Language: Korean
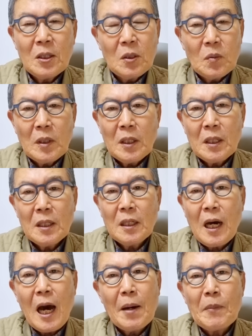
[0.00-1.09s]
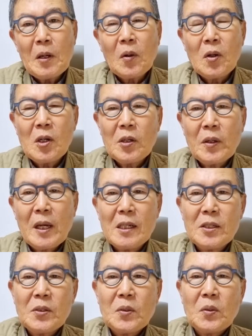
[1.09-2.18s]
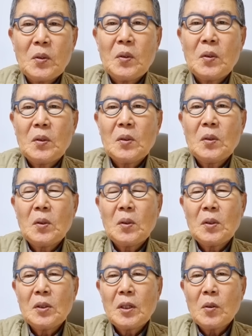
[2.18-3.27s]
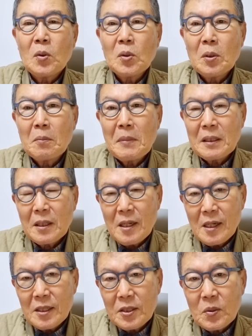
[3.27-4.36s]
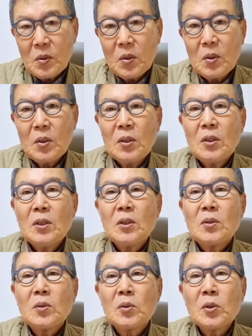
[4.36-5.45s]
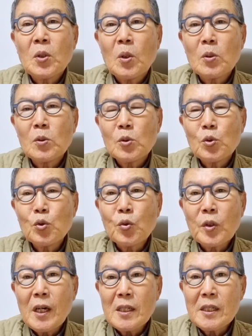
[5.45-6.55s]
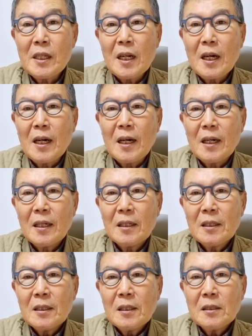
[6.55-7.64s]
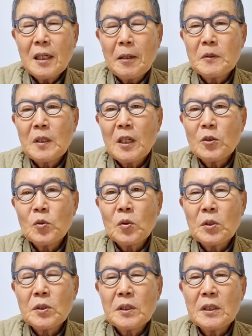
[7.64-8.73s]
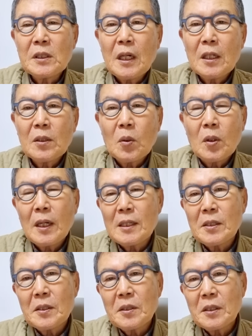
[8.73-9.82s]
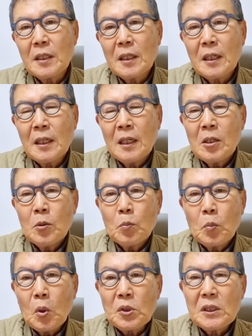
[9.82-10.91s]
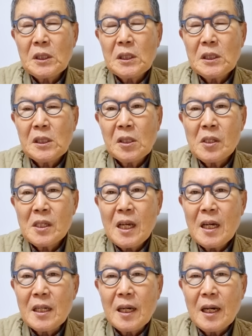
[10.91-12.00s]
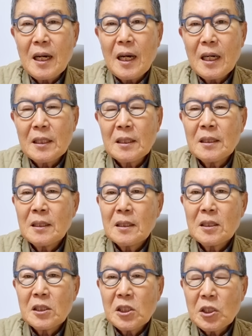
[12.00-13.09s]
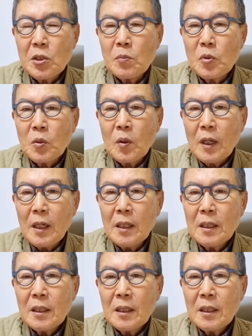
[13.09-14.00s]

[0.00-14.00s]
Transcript: 왜 암에 걸리게 하시고 또 이렇게 고통받게 하시고 그리고 결국은 죽게 하시나 어, 아버지가 죽었으니까 돌아가셨으니까 못 지키신 것이 아닌가 하는 그런 질문과